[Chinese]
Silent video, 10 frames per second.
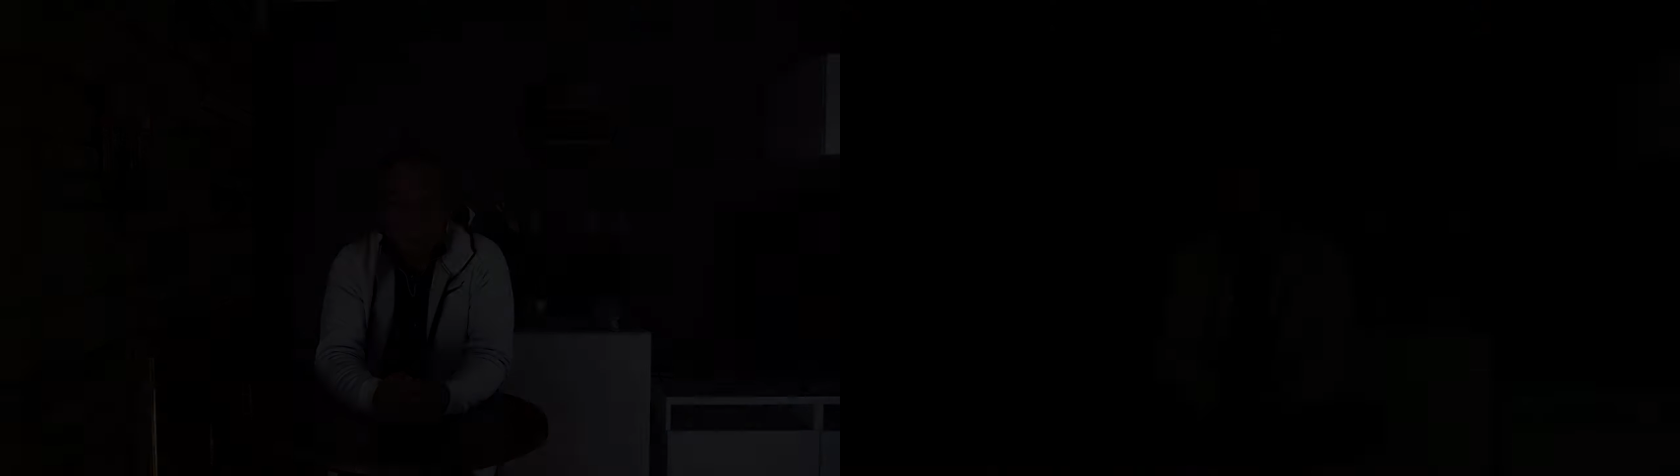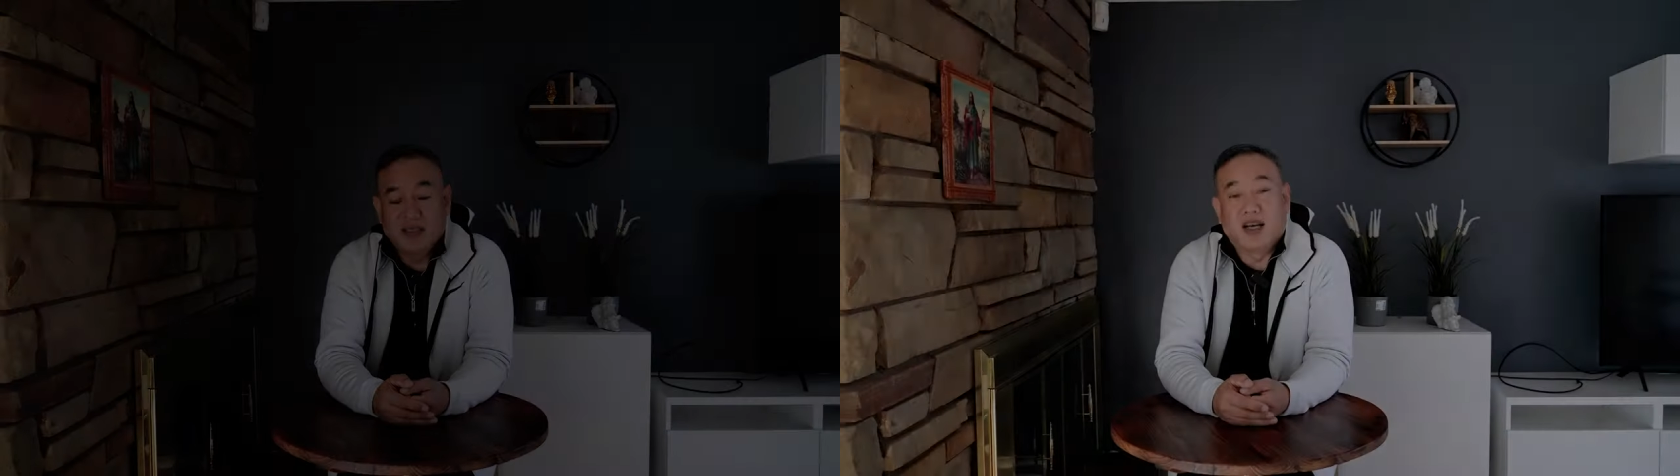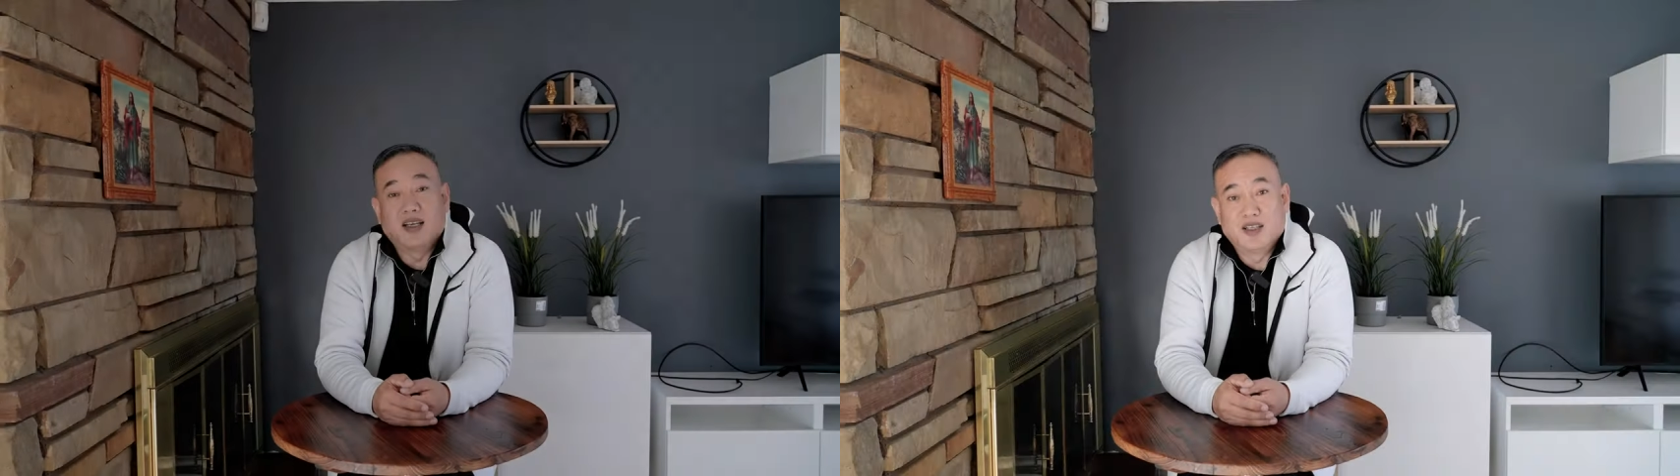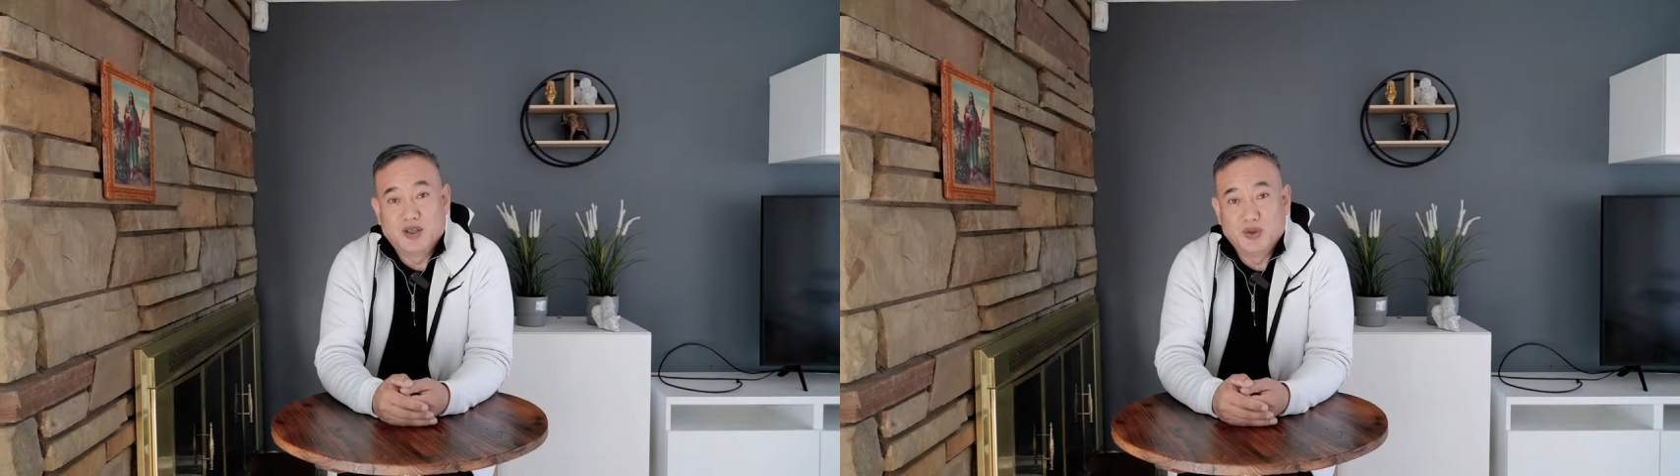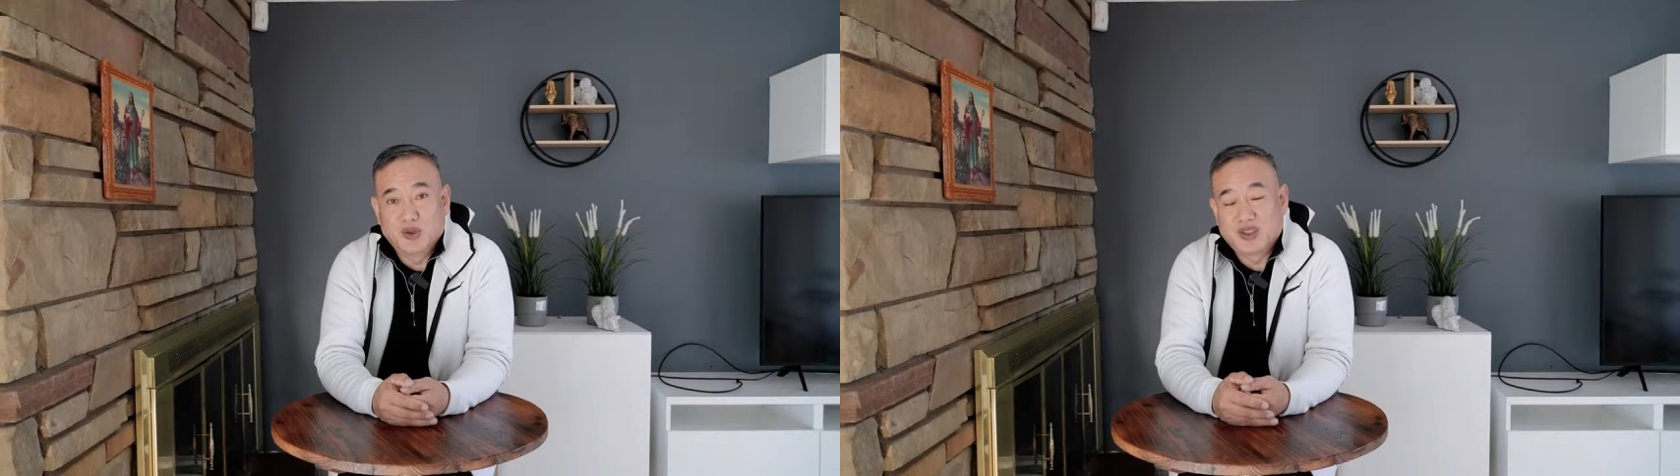再讲一
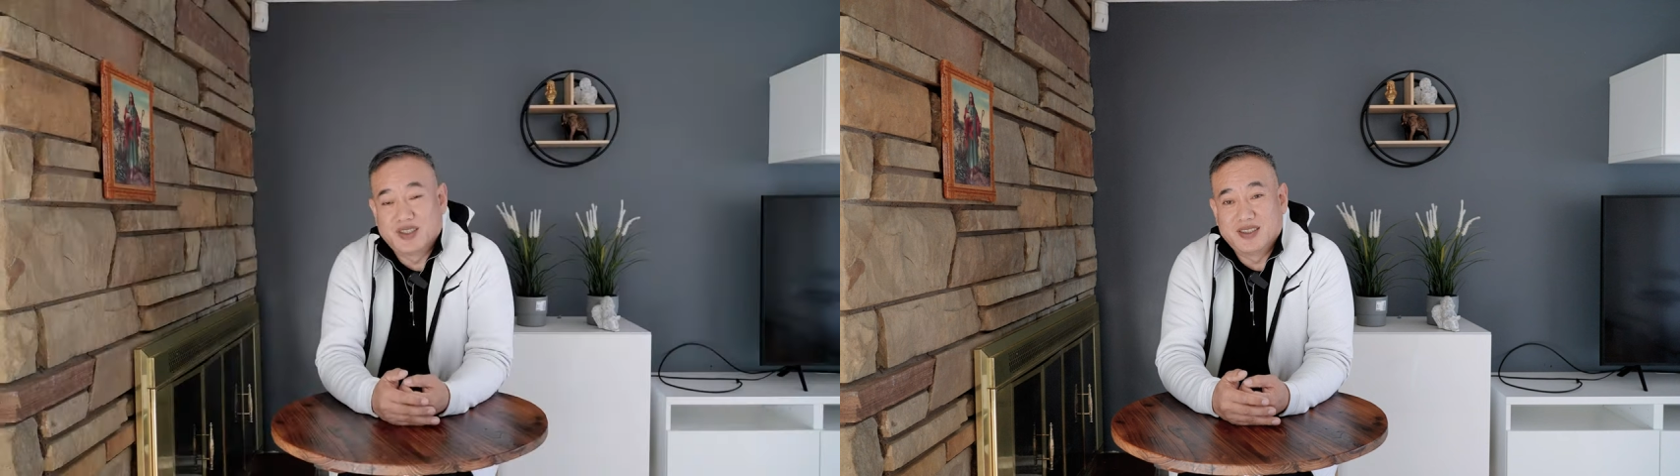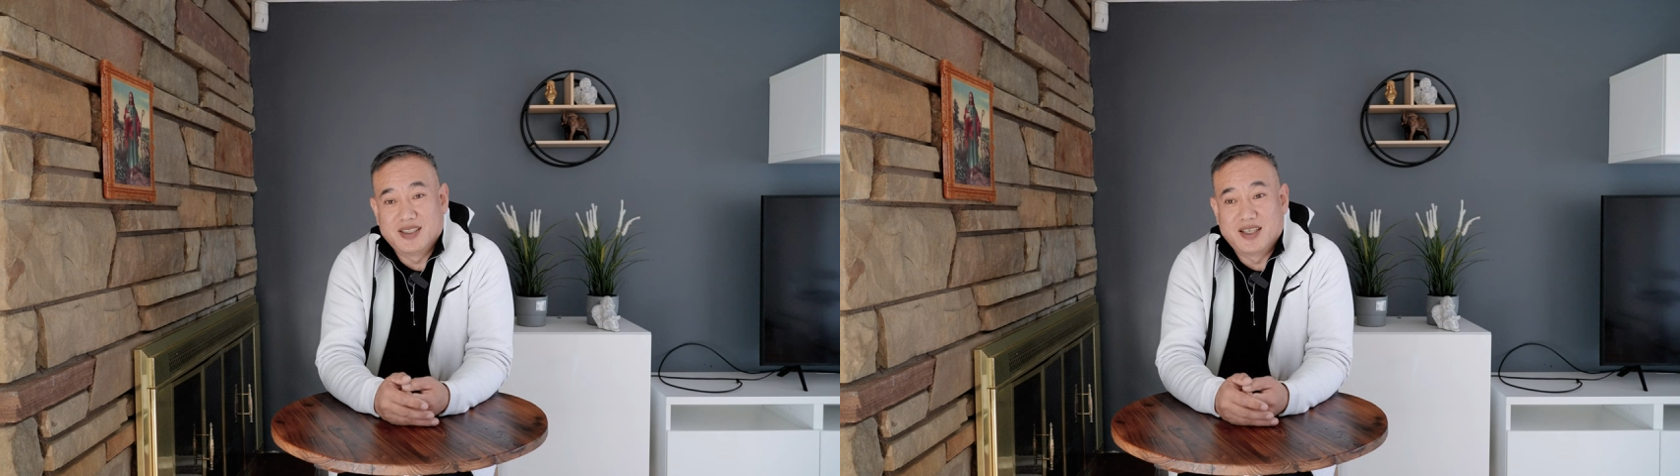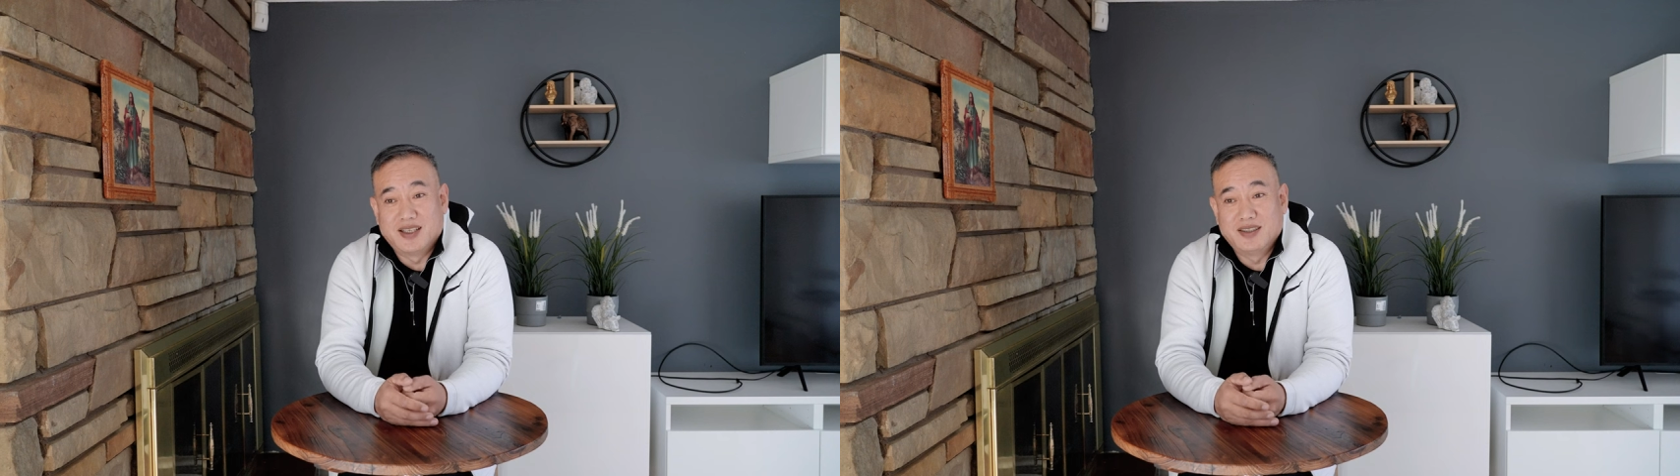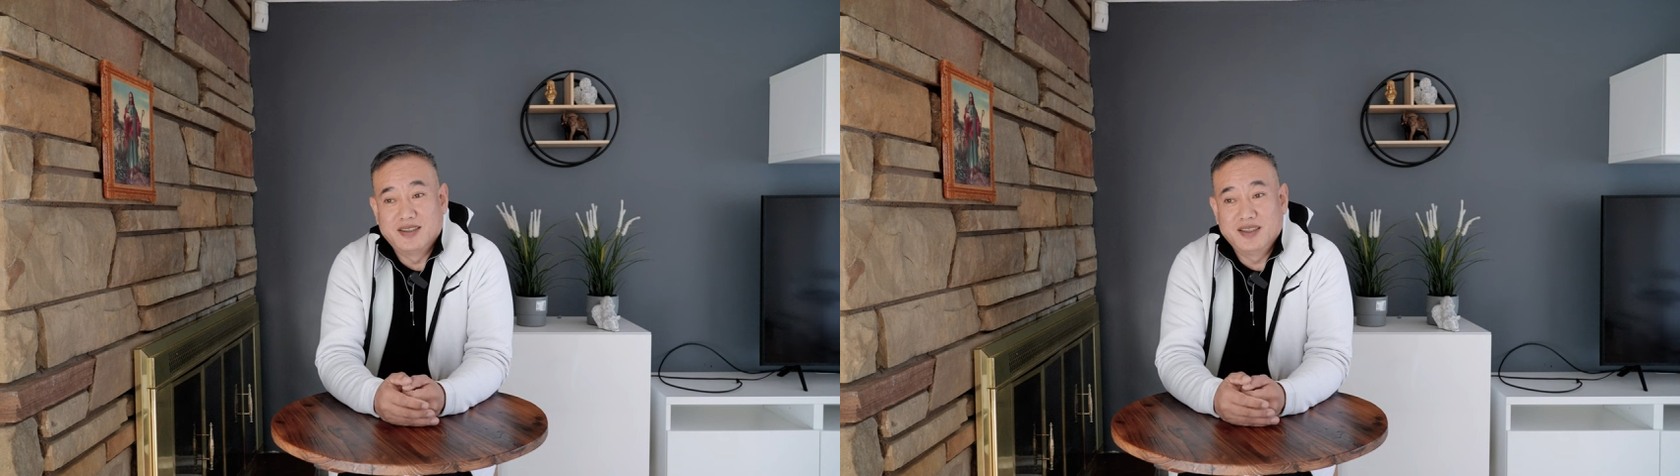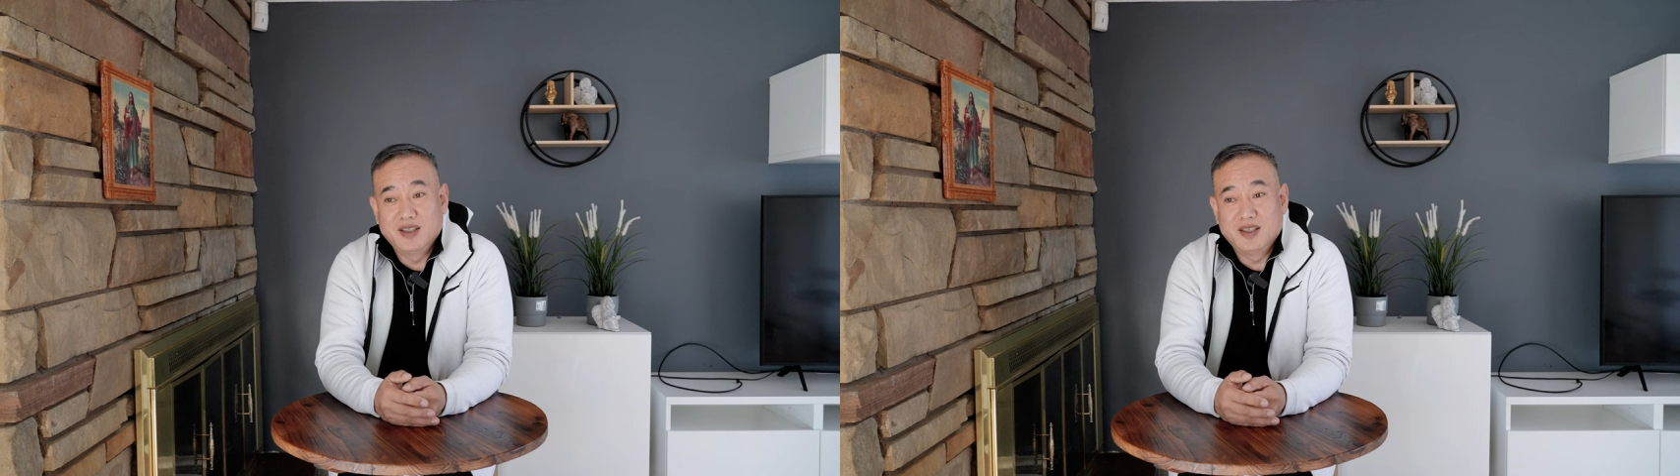个故事啊，